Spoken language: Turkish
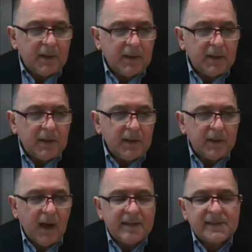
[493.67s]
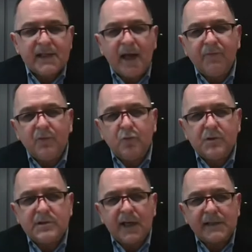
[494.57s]
E, gayri safi
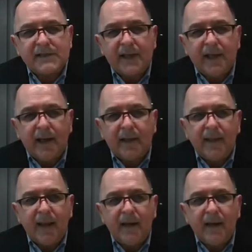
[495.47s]
yurt içi hastayla